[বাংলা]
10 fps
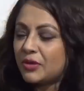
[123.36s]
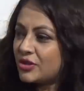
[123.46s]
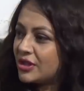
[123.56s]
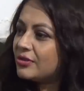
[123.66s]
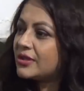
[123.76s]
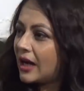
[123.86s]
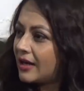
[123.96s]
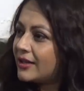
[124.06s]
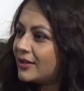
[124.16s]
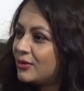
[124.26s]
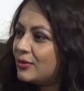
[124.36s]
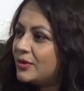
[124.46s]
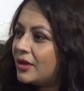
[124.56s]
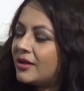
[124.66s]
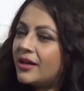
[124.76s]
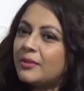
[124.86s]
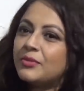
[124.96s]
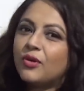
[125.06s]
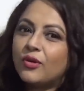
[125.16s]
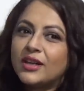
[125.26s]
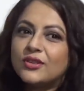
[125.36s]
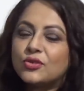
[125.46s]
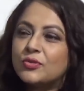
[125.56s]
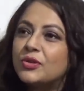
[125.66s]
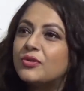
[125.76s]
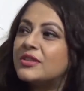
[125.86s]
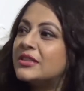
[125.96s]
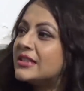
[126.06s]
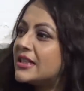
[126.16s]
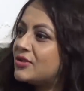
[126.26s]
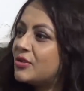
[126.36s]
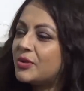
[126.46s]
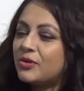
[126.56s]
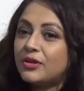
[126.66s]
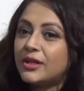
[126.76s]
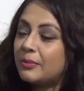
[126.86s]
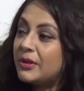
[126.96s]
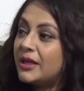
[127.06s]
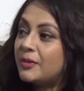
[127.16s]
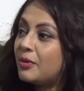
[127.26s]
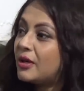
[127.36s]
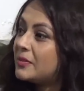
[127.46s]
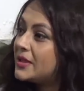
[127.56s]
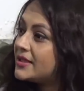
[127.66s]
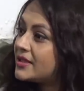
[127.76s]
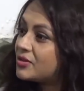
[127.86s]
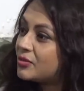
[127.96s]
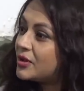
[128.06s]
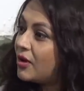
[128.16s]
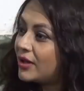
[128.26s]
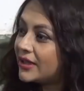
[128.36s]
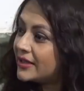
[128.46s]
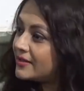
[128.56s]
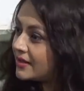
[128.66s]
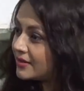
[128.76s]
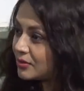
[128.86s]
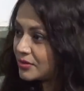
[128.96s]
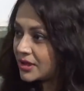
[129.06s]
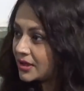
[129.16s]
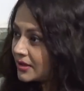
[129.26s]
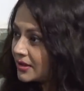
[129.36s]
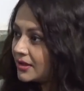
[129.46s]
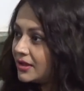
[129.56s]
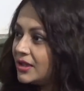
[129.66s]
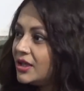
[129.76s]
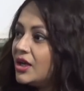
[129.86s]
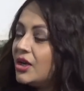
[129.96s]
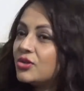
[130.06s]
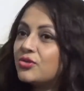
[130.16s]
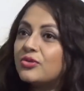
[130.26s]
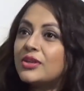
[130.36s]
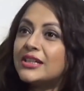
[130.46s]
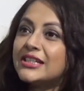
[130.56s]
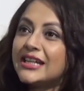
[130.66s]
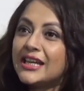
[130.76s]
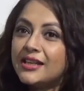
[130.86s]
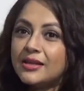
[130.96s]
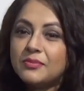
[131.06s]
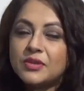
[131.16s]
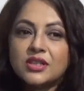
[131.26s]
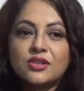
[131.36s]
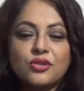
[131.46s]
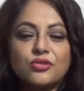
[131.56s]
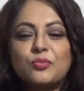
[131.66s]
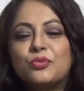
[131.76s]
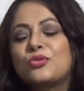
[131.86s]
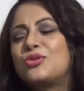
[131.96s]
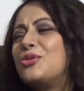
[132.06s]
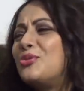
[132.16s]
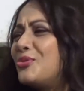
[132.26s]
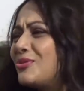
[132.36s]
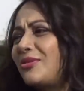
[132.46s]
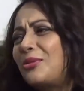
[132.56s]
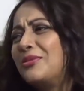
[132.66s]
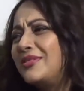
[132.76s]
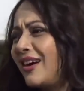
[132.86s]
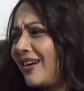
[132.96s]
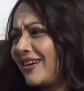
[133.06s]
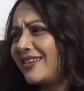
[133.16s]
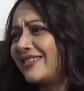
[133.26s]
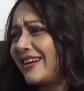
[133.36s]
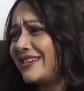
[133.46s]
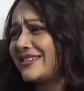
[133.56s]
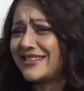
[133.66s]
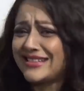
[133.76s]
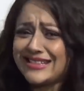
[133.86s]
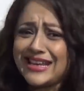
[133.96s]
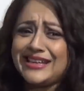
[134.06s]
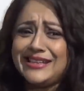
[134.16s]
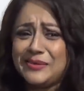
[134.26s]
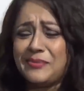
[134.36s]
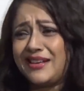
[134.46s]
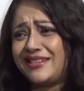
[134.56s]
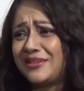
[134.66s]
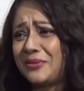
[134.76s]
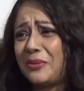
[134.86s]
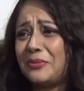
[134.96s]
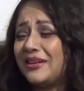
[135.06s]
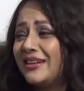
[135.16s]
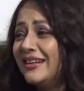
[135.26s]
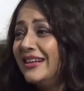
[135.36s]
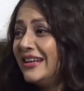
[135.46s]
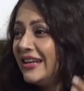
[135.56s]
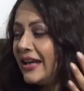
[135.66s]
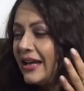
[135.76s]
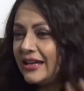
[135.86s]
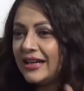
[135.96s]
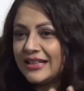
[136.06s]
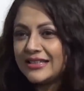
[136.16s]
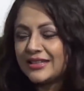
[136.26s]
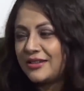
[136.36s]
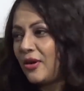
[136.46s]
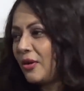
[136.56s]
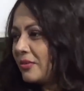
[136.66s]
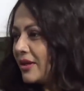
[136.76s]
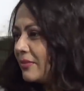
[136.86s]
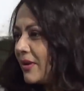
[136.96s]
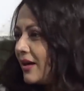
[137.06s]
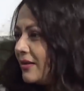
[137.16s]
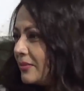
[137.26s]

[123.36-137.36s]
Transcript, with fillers: মানুষের তো টাকাটার খুব দরকার আমি অনেক ছবি করেছি যেই ছবিগুলো ডাবিংয়ের পর আমি নিজের ছবি হলে গিয়ে দেখতেও যাইনি সুতরাং সেই বিশেষত প্রচণ্ড তখন টাকার ক্রাইসিস এই ইএমআই দিতে হবে এইখানে যেতে হবে বা